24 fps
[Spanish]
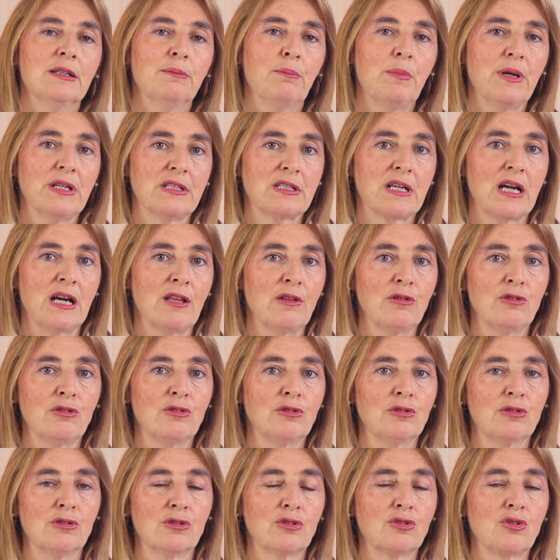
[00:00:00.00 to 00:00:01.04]

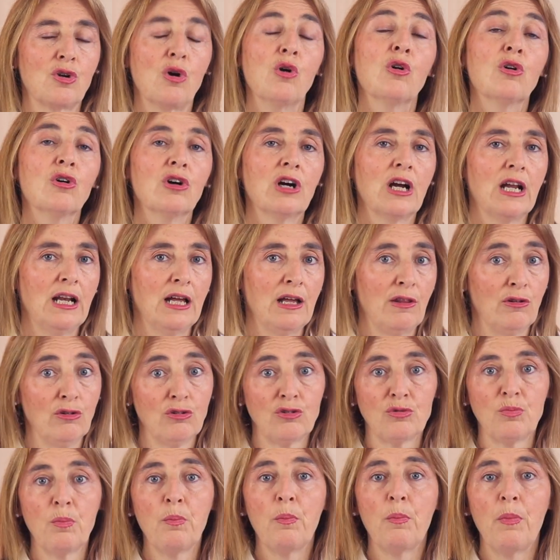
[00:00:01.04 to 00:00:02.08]
pescados
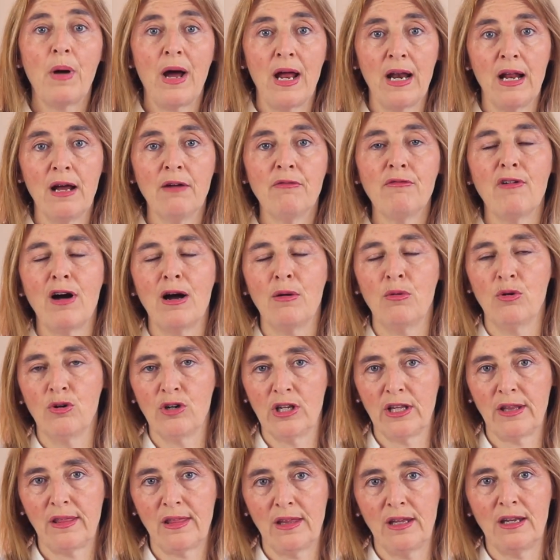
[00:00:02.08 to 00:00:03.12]
congelados para
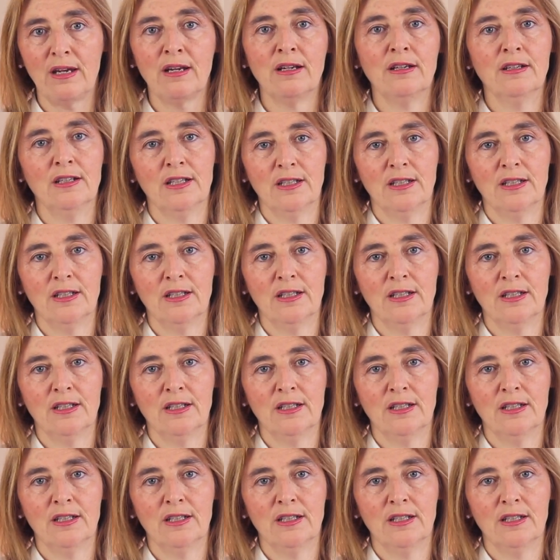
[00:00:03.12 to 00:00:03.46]
favorecer,